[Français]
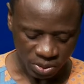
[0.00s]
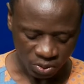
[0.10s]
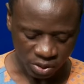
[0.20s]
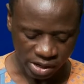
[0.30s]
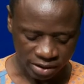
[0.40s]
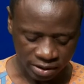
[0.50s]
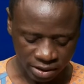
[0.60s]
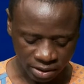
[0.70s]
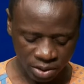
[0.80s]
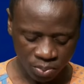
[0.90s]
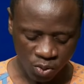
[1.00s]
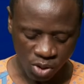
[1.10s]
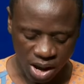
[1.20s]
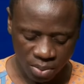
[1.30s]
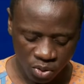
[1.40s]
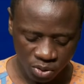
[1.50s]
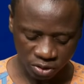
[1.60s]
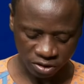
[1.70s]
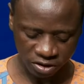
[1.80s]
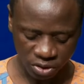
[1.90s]
où il est écrit Pour l'amour de
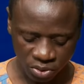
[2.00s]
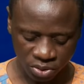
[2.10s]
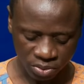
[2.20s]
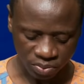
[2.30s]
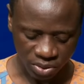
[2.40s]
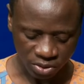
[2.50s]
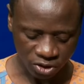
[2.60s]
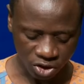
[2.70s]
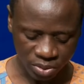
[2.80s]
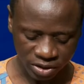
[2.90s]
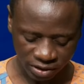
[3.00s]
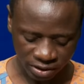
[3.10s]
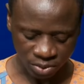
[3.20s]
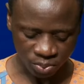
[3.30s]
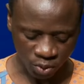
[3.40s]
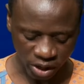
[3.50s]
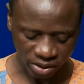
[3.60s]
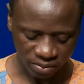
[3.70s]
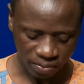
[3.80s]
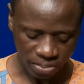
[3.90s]
Sion, je ne me tairai point.
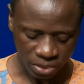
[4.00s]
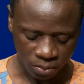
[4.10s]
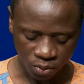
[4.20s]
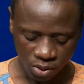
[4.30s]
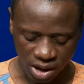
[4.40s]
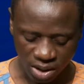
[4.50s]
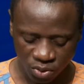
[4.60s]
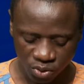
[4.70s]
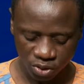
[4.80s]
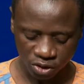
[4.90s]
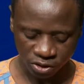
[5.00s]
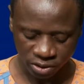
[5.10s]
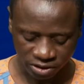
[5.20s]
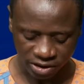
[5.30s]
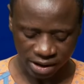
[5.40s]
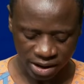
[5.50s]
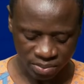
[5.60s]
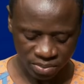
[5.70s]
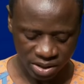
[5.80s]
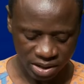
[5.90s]
Pour l'amour de
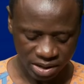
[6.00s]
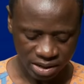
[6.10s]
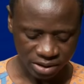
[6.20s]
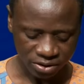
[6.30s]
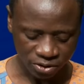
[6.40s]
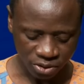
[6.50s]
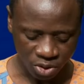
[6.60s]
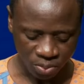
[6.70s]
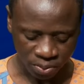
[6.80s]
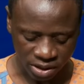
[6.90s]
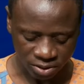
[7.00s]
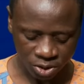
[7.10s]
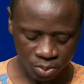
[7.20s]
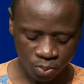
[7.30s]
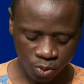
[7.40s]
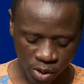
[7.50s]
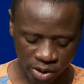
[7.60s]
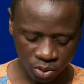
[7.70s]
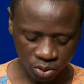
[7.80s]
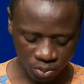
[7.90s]
Jérusalem, je ne prendrai
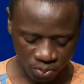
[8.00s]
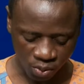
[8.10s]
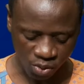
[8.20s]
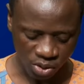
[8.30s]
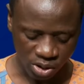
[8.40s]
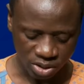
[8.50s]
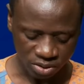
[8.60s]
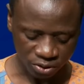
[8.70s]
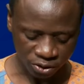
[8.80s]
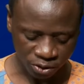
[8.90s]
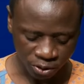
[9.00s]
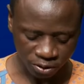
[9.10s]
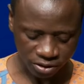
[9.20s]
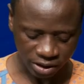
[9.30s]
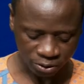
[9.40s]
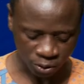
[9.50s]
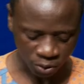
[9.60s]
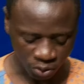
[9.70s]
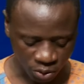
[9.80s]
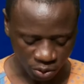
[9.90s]
point de repos jusqu'à ce
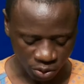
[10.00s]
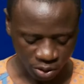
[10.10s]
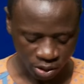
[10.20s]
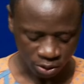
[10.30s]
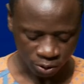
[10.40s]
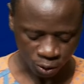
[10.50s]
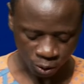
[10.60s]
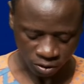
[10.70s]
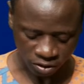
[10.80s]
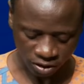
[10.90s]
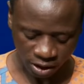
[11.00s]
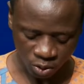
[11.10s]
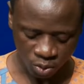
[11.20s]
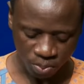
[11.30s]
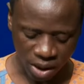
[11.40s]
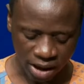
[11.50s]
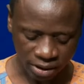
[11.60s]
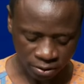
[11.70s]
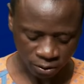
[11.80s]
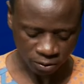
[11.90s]
que son salut
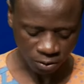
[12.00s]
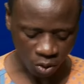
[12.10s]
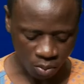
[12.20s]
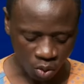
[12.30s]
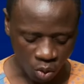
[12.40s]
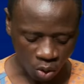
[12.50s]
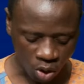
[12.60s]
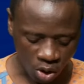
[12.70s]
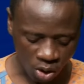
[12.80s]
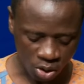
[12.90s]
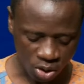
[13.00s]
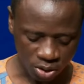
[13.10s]
paraisse comme l'aurore